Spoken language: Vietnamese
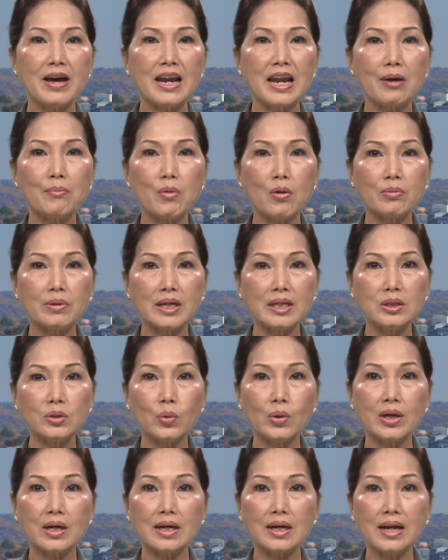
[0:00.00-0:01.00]
là một kỹ
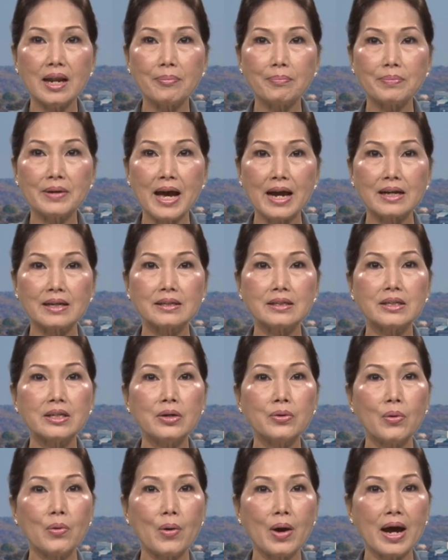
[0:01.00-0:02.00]
thuật lắp đặt
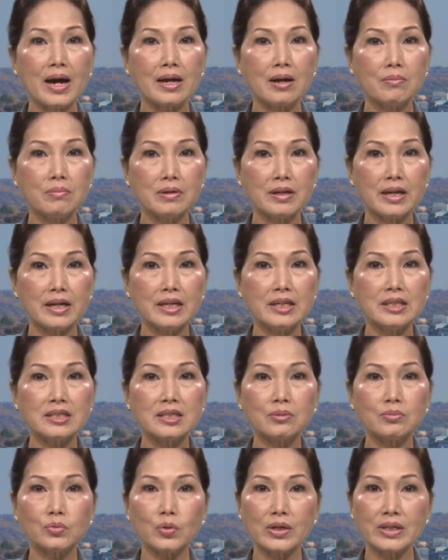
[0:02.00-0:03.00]
điều hòa không khí
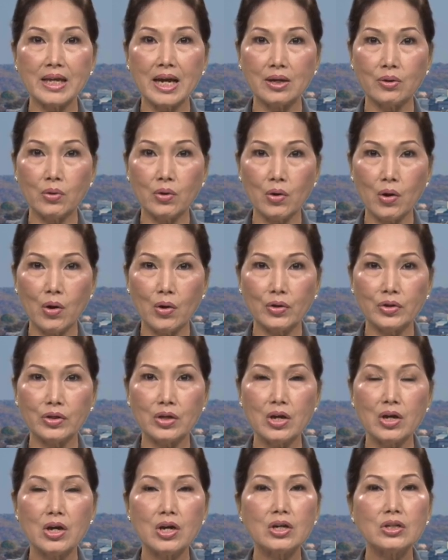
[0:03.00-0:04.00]
trong tòa nhà Quốc hội
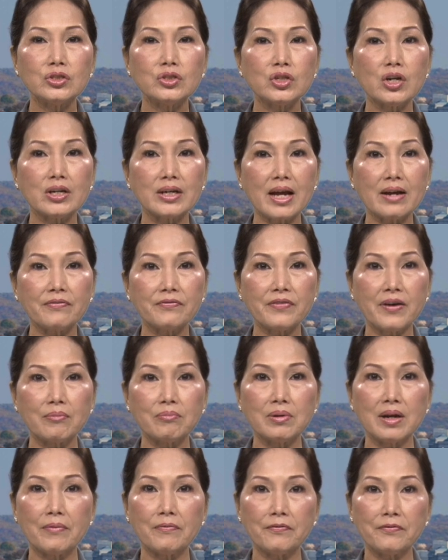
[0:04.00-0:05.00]
cho các phòng
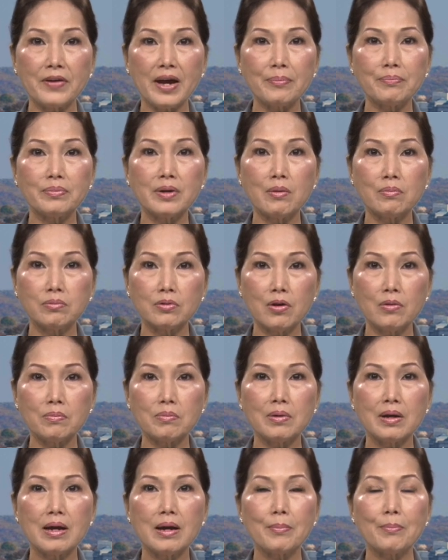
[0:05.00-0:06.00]
lập pháp đông đúc
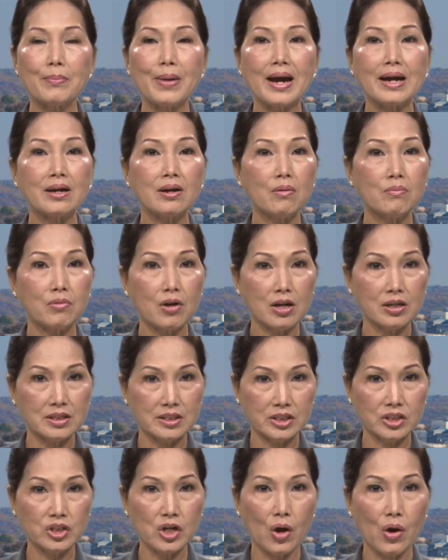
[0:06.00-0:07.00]
mà không có cửa
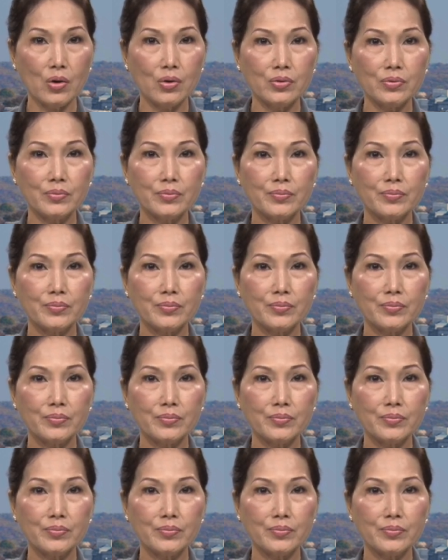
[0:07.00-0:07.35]
sổ.